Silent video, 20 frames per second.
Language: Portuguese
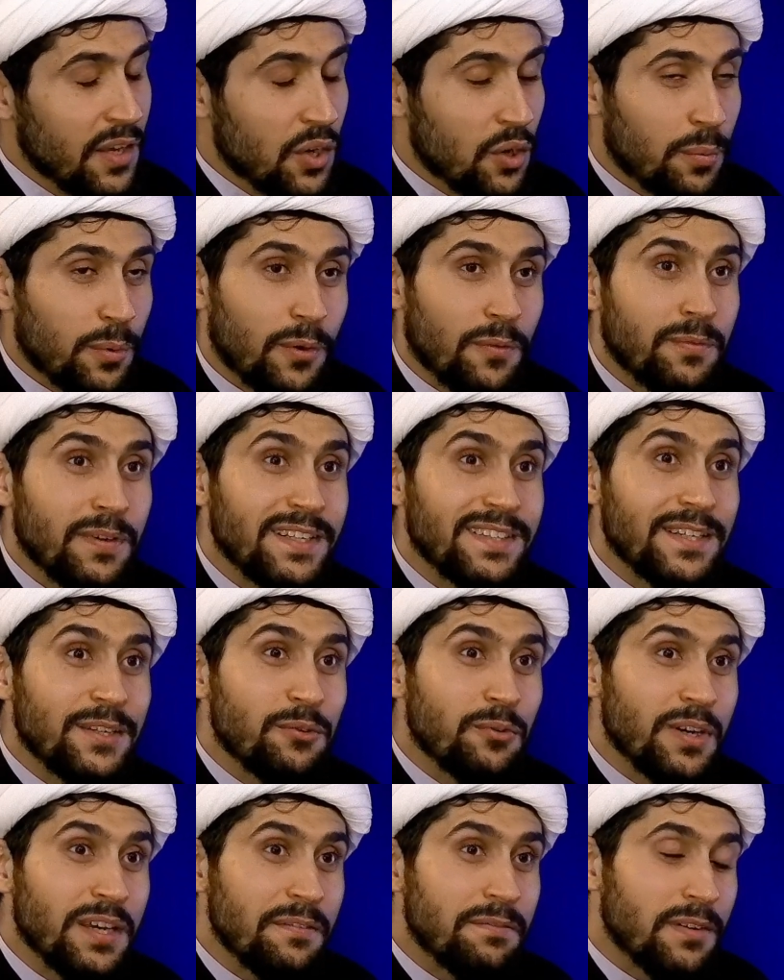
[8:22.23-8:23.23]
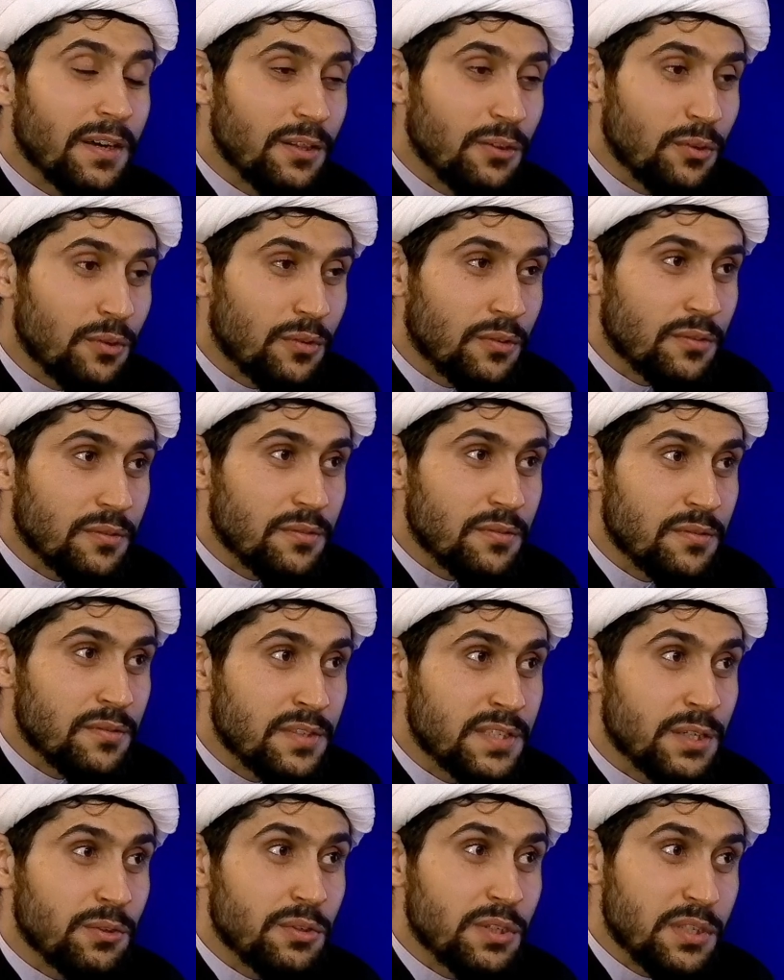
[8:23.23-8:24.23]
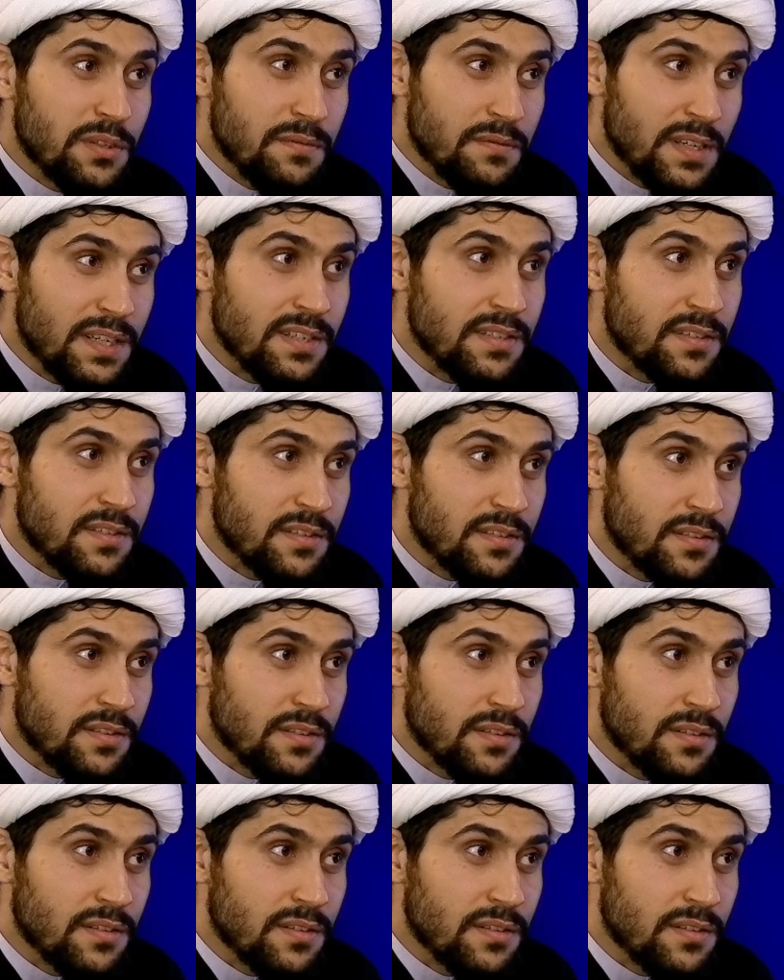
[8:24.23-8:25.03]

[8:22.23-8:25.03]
E O profeta Noé falou: se eu tivesse